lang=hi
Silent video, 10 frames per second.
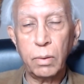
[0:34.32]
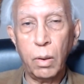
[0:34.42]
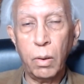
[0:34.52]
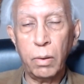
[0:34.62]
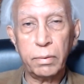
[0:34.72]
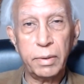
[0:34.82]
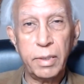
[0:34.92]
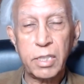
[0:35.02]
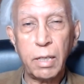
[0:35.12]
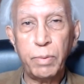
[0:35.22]
और
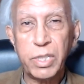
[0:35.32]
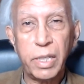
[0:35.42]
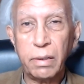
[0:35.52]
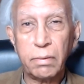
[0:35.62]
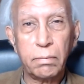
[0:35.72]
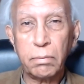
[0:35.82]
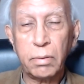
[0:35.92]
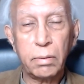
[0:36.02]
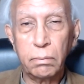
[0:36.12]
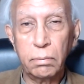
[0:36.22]
इसके पीछे
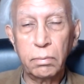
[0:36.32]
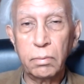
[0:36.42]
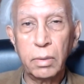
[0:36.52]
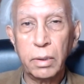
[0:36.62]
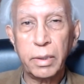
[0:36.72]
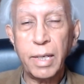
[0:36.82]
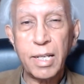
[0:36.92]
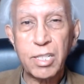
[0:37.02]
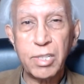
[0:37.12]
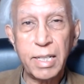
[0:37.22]
क्या
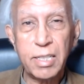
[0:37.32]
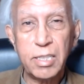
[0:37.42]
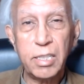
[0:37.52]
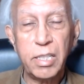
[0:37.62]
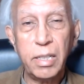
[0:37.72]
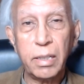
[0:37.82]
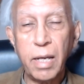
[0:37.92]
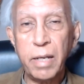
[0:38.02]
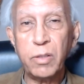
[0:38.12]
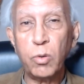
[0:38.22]
स्ट्रेटजी थी
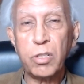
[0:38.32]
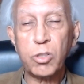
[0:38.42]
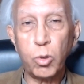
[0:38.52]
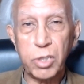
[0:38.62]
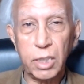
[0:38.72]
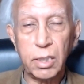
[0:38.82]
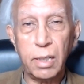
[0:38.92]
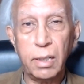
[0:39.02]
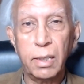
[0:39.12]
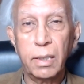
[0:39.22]
क्या इन्होंने सोचा
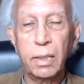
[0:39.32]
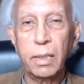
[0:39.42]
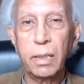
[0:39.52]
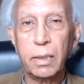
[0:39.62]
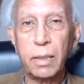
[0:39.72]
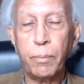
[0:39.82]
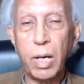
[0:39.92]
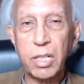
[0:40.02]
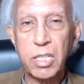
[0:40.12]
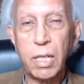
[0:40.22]
था कि
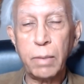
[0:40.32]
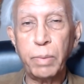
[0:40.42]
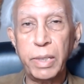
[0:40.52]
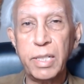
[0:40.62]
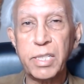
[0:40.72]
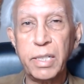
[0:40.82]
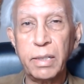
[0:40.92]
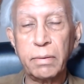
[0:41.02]
पाकिस्तान बनने से